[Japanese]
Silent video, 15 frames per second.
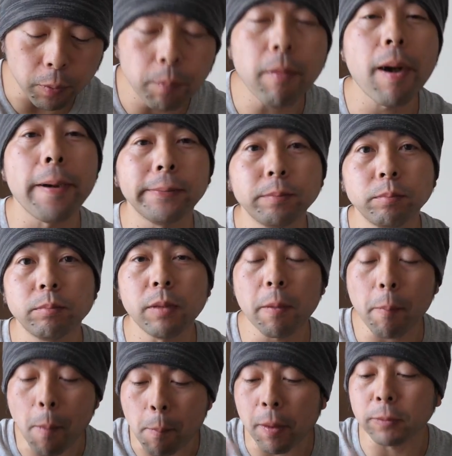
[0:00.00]
まい
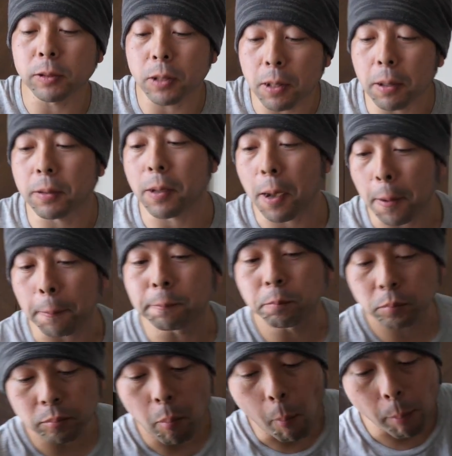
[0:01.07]
まあこれ間違いない
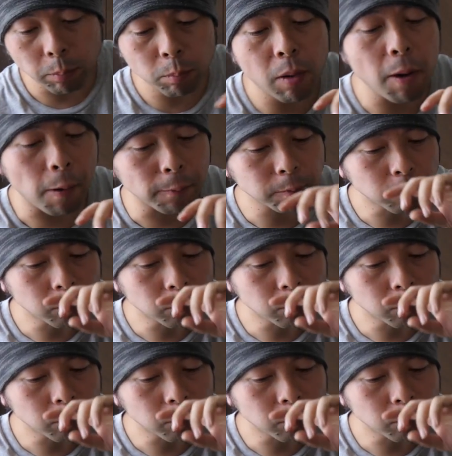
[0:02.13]
うまい